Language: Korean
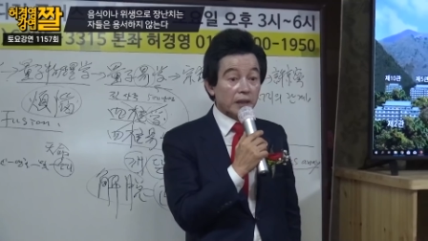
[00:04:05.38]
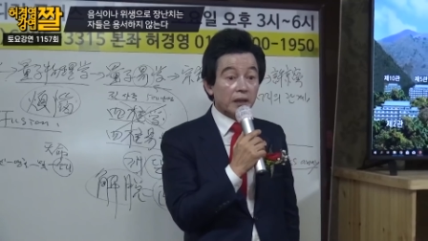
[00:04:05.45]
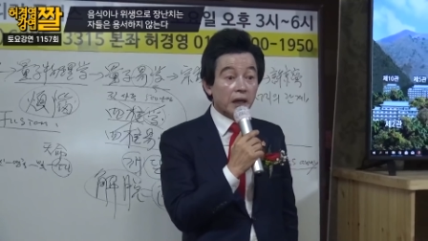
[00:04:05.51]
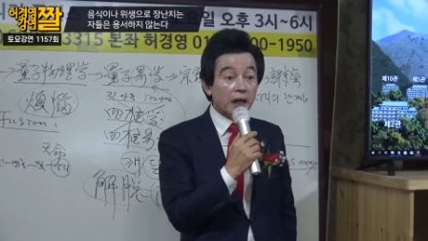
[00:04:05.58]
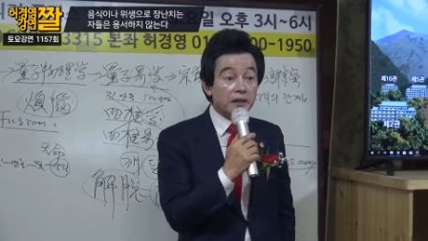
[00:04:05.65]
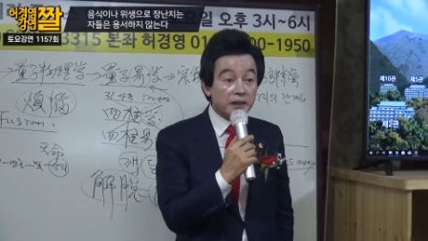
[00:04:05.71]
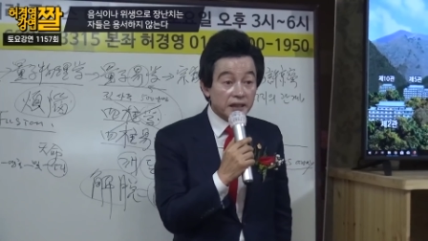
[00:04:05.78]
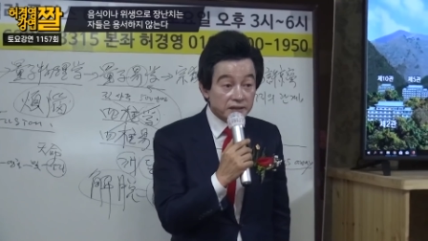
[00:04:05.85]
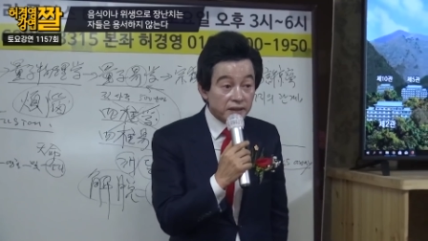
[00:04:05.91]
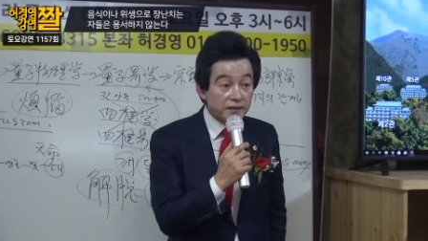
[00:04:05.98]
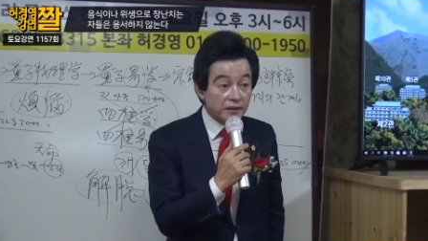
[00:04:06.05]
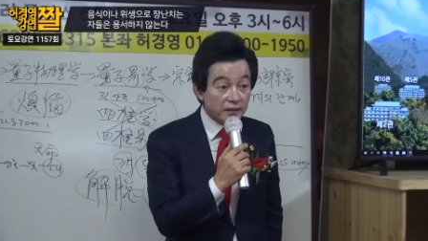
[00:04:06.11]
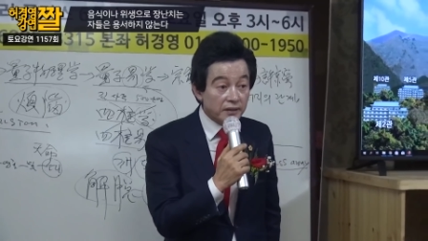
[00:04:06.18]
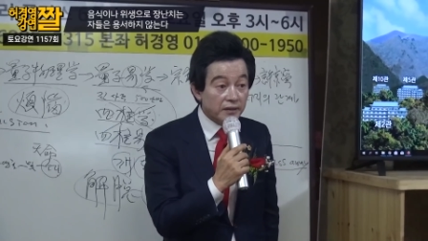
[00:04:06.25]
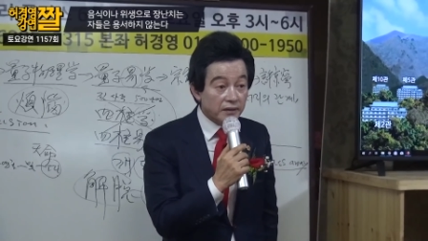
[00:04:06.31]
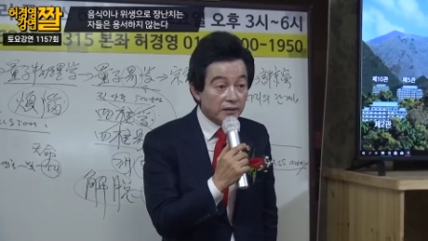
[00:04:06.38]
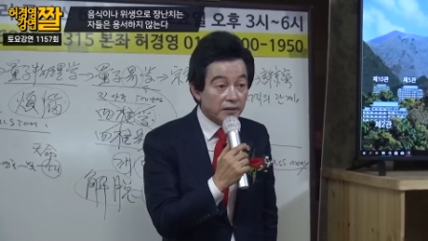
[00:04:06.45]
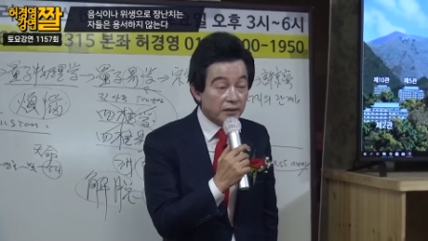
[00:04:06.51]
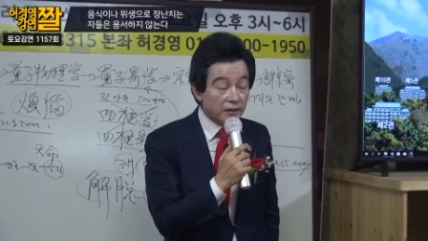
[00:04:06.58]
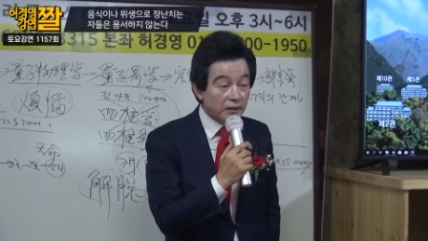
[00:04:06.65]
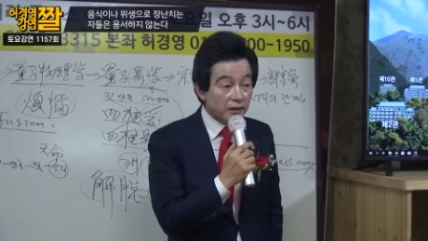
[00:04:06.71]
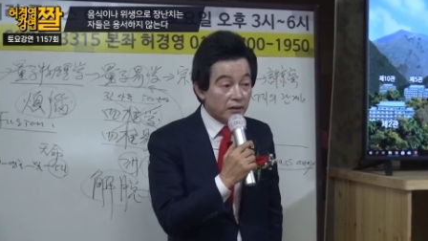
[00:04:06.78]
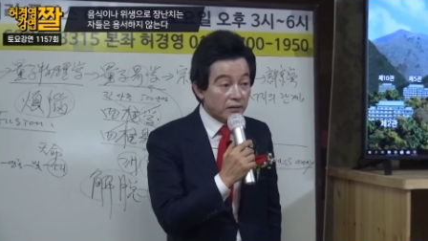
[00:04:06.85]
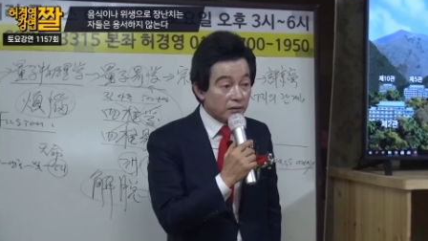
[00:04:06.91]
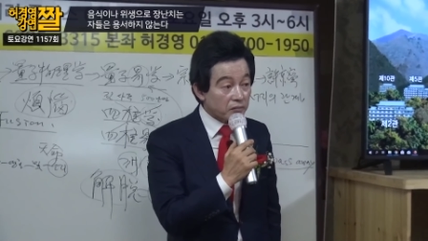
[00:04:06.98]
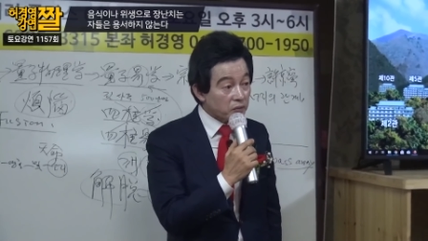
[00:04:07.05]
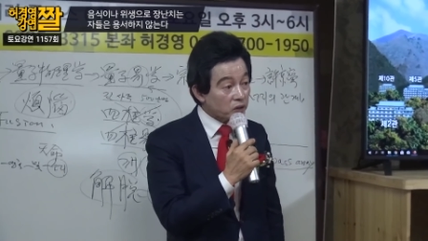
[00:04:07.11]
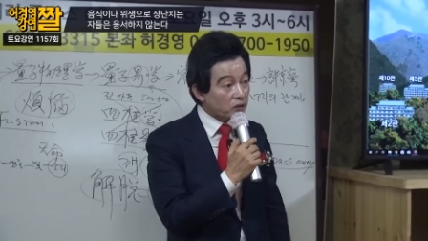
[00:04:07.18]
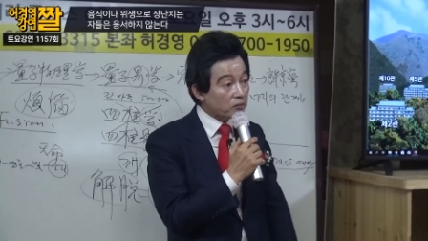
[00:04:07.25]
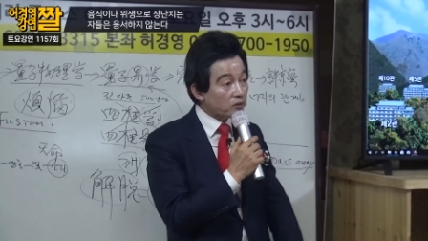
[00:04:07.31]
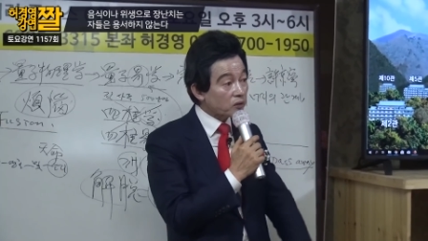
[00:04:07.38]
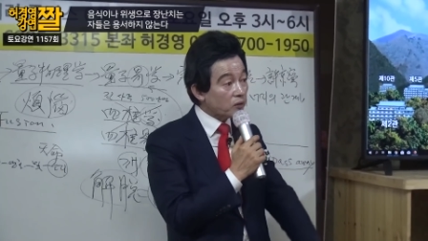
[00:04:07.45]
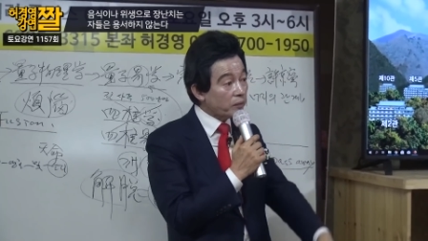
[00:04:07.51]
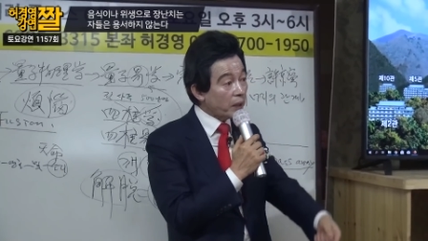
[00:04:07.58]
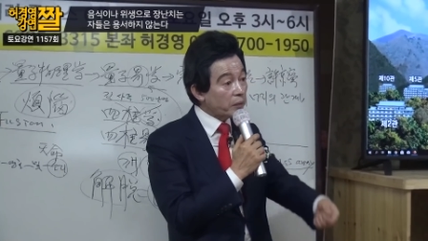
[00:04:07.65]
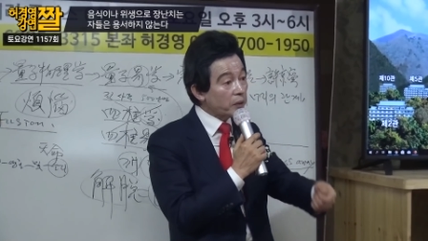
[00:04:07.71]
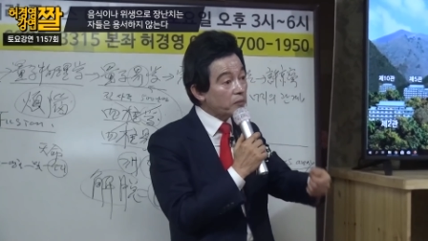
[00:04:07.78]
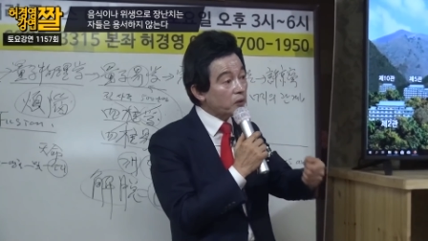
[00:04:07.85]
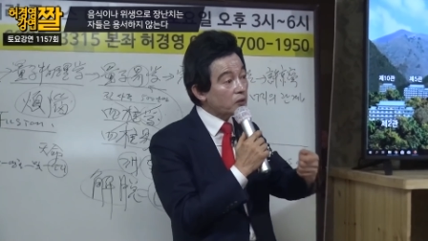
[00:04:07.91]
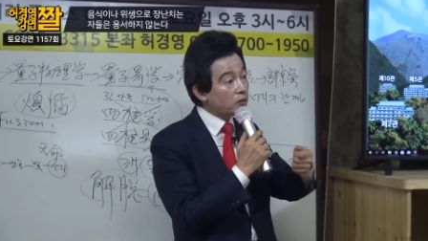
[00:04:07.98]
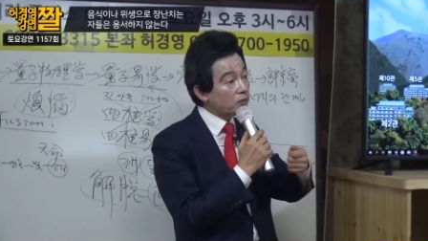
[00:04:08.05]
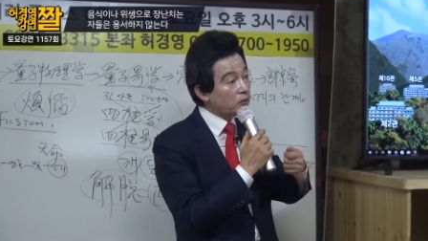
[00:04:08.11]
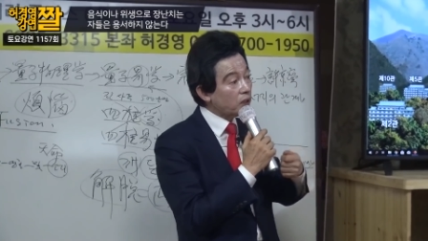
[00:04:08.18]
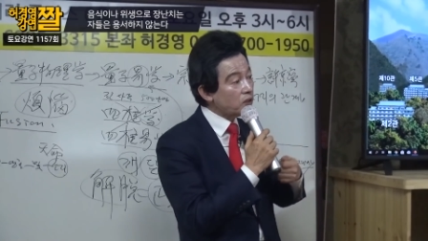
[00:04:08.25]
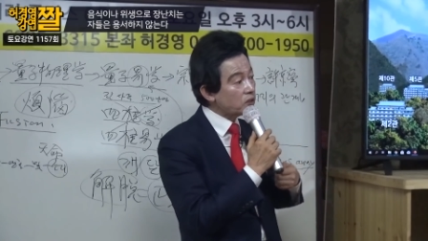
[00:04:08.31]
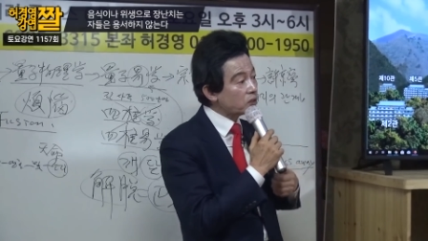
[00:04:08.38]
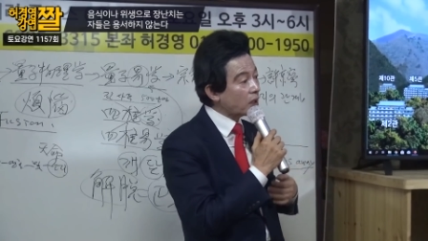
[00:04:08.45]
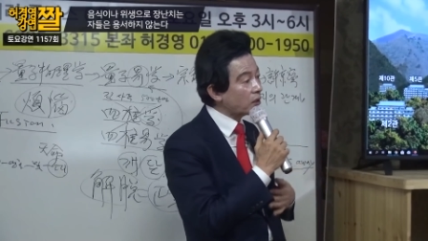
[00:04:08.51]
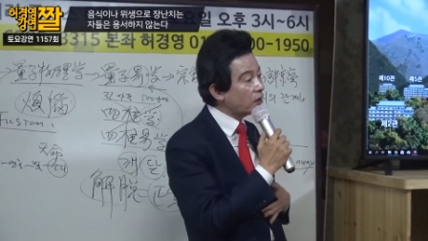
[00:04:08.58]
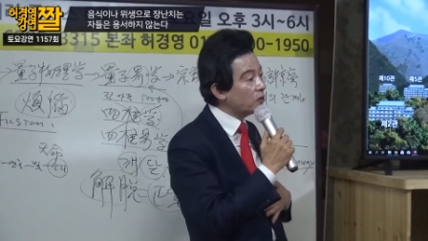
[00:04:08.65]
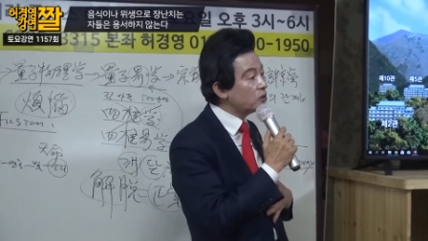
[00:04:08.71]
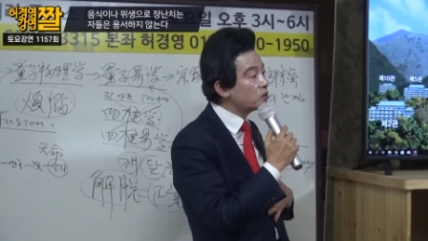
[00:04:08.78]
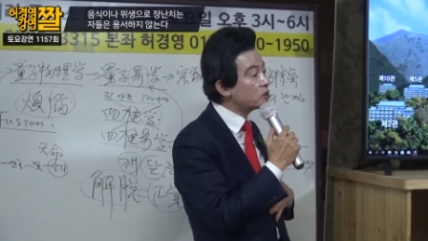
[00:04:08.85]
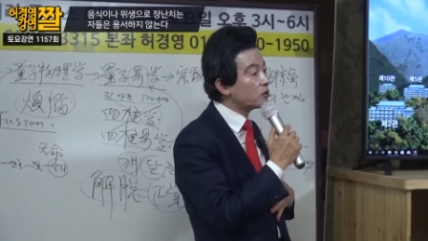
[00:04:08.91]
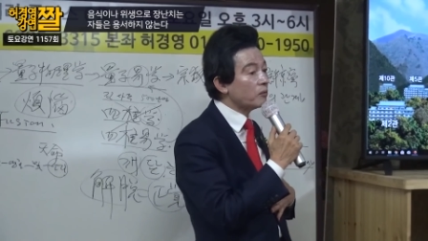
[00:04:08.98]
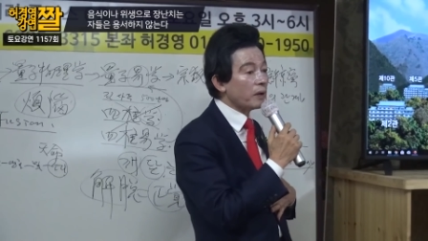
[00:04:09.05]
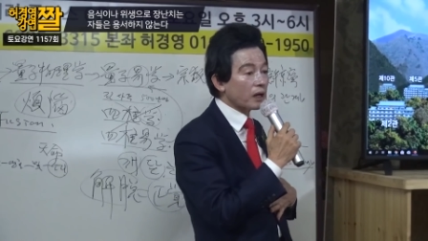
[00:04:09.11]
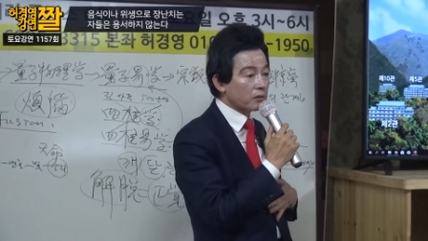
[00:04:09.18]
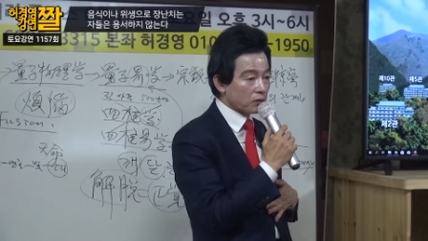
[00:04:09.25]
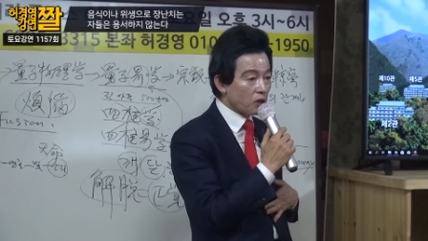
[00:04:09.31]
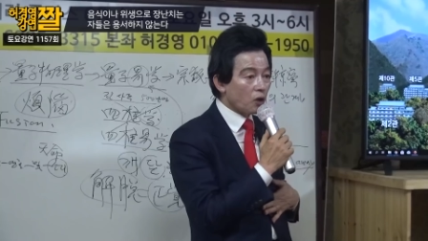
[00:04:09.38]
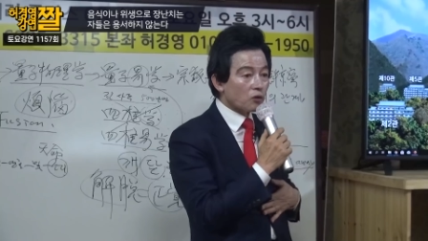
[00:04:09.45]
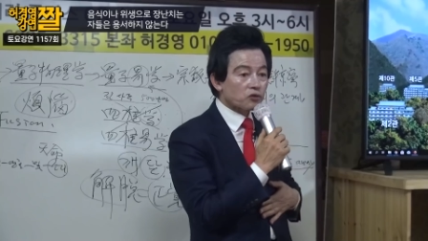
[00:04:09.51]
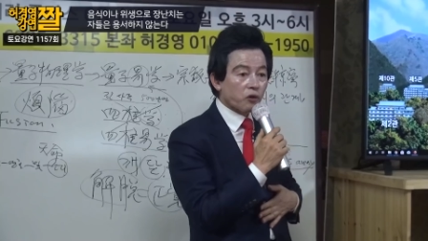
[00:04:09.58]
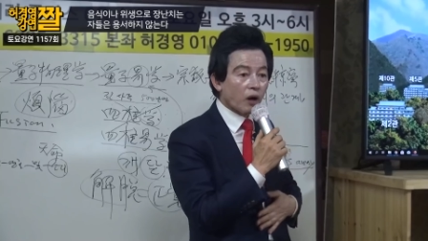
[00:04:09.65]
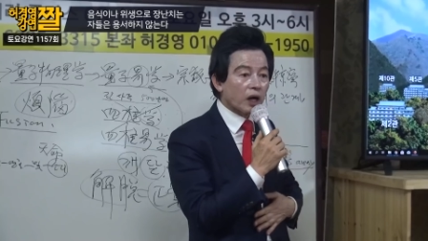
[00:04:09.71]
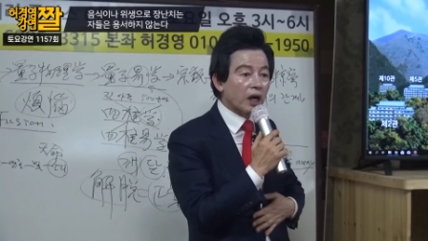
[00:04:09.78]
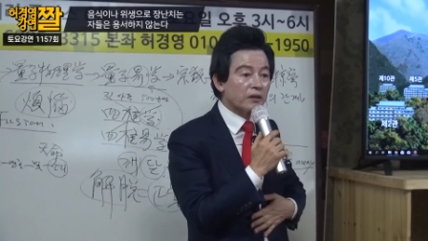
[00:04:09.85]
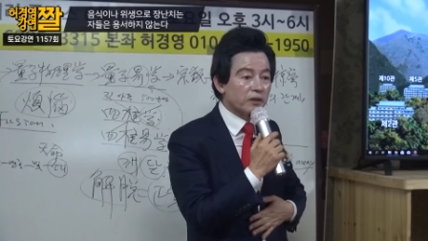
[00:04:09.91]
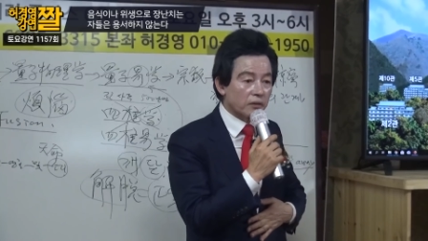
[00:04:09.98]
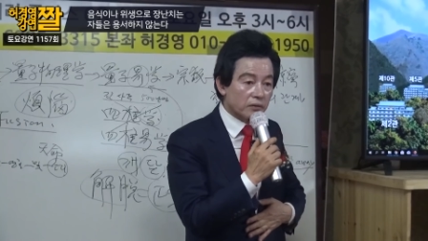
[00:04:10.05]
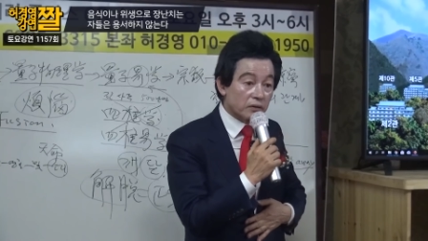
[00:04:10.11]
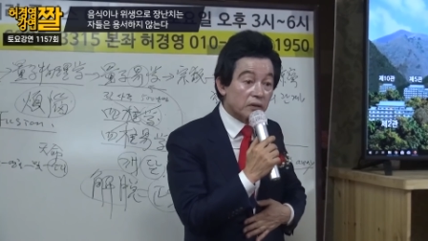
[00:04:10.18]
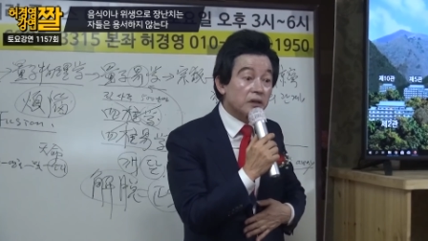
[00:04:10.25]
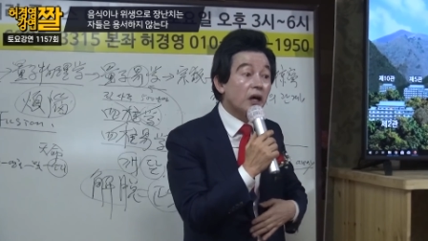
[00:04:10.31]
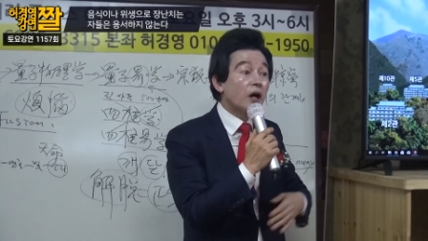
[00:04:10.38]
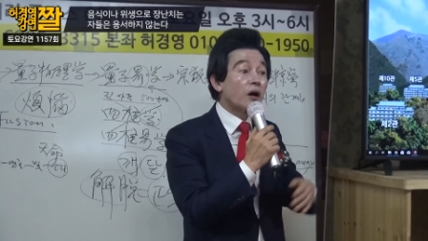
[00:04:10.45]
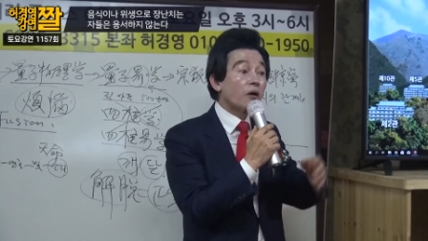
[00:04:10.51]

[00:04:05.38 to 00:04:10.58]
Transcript: 알겠죠? 네. 그럼 뭣도 모르고 밥을 먹었는데 이상하게 얹히고 막 그런 소화가 안 되고 그는